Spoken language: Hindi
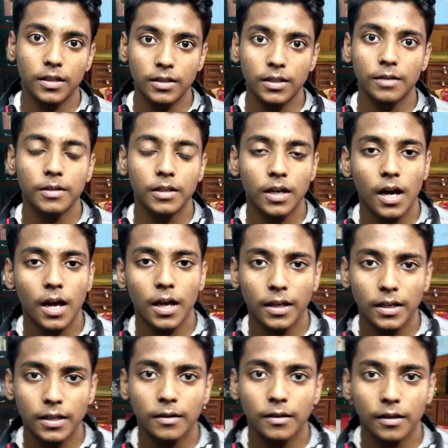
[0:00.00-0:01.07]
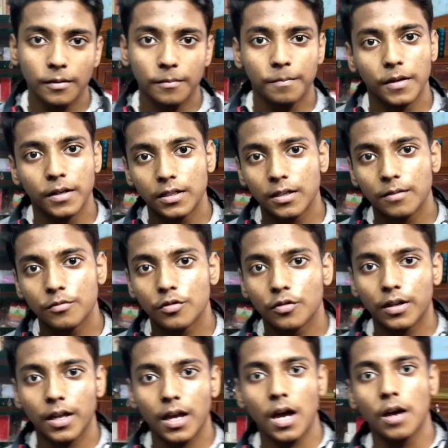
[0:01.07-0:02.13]
ये भी कहा है कि कि पेटीएम जो
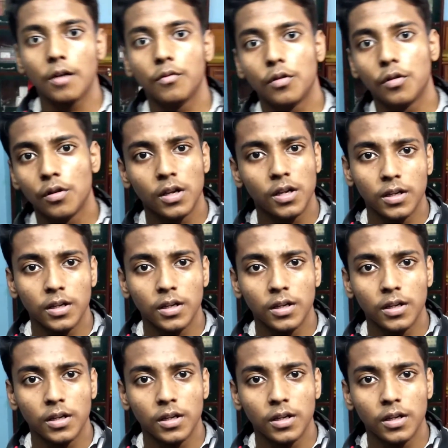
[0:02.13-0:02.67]
गया है वो